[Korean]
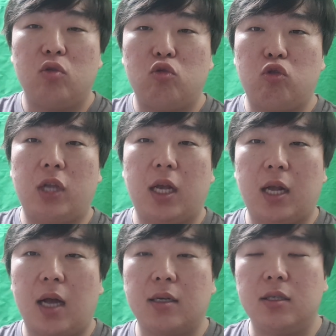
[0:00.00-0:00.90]

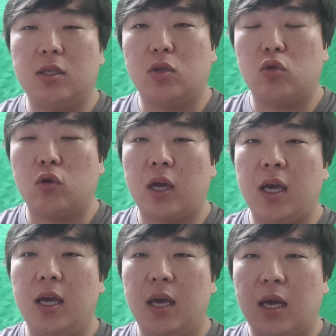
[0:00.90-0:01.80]
주택가 근처 쪽에